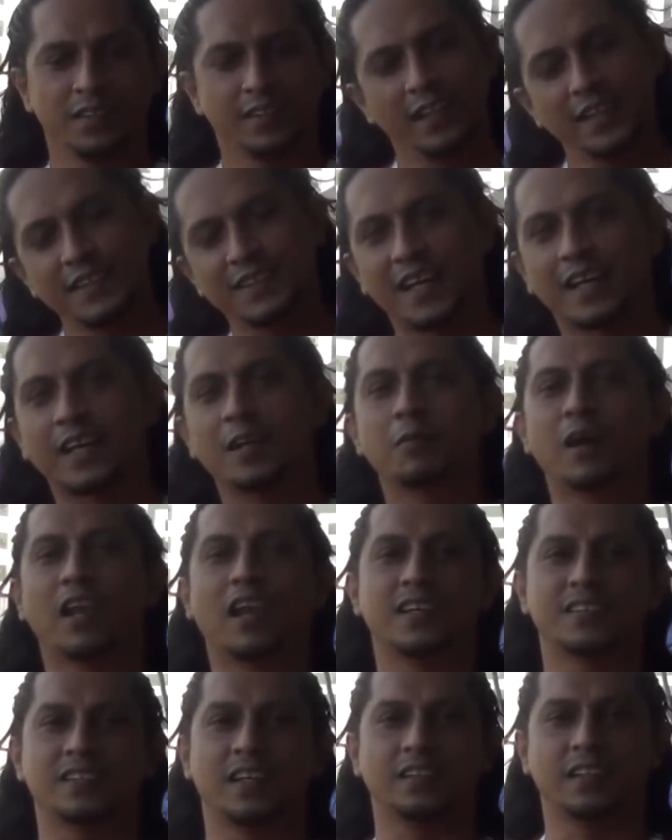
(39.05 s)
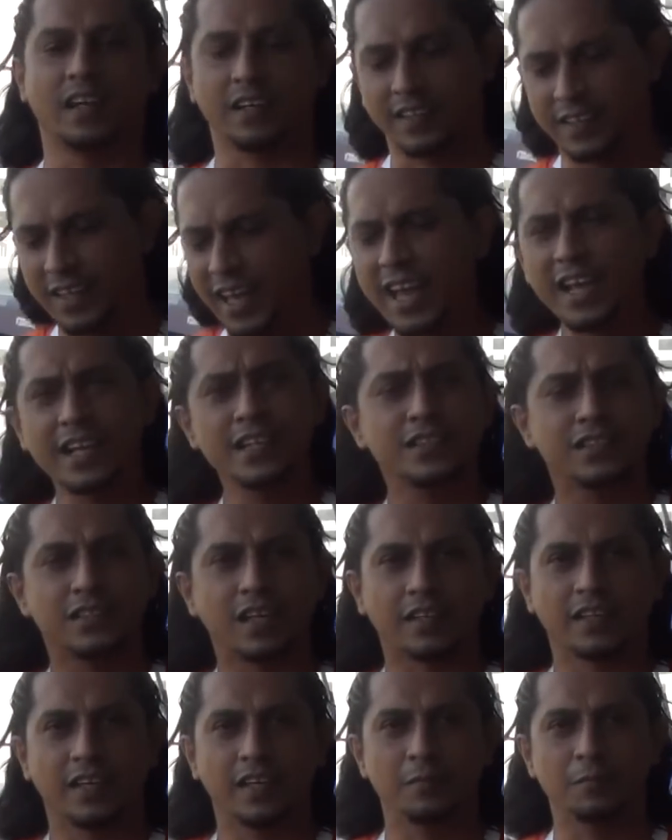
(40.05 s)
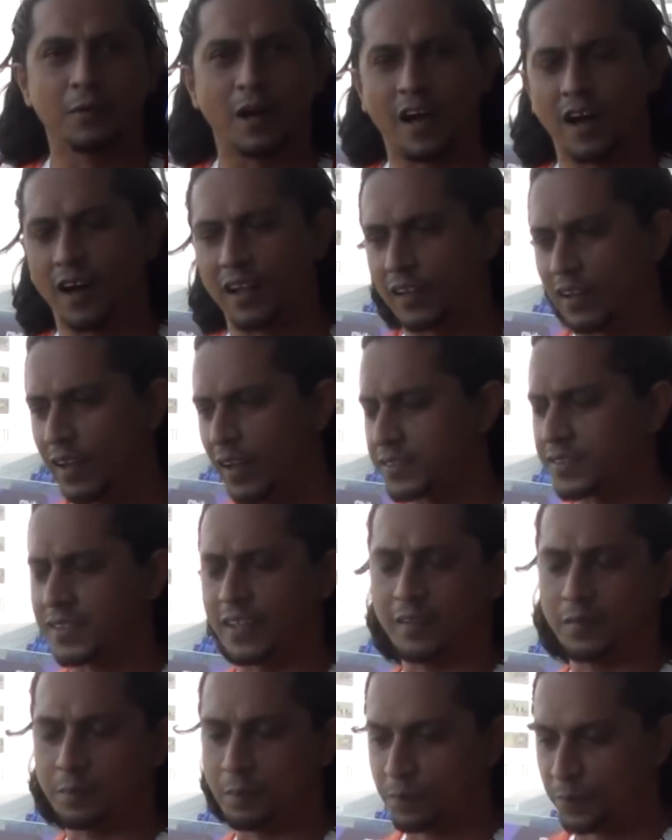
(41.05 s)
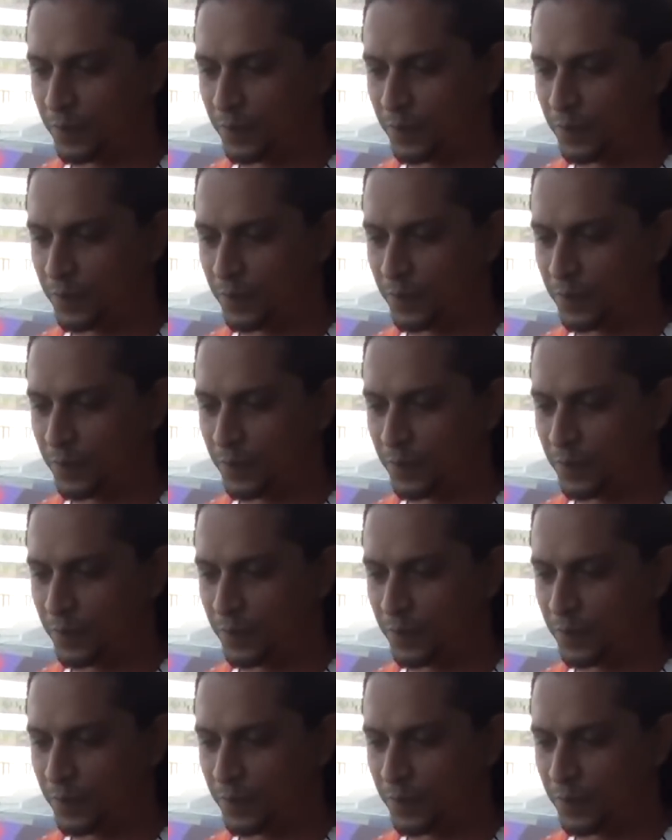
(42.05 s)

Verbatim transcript: তিনি সাকিব আল হাসান দ্য কিং সাকিব আল হাসান